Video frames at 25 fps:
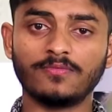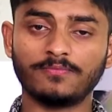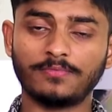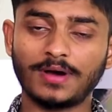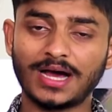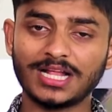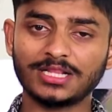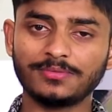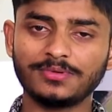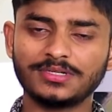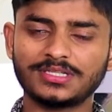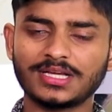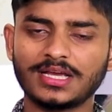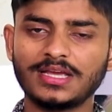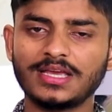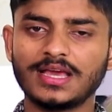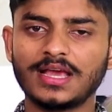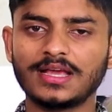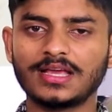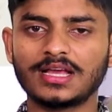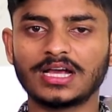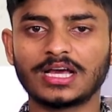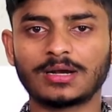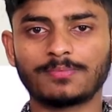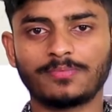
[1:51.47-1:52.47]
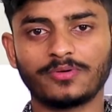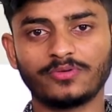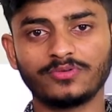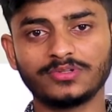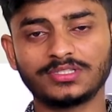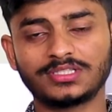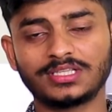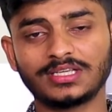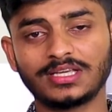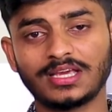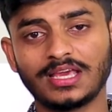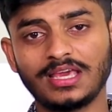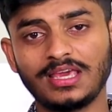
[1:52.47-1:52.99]
बात भी सही है कि अगर
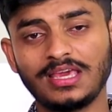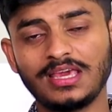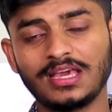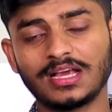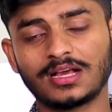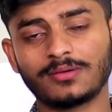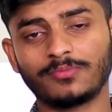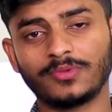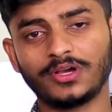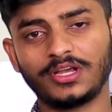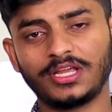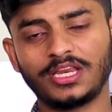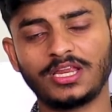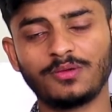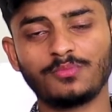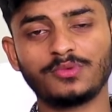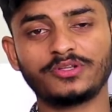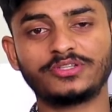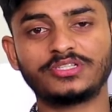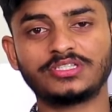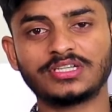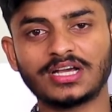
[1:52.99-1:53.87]
पवन सिंह एक महीने में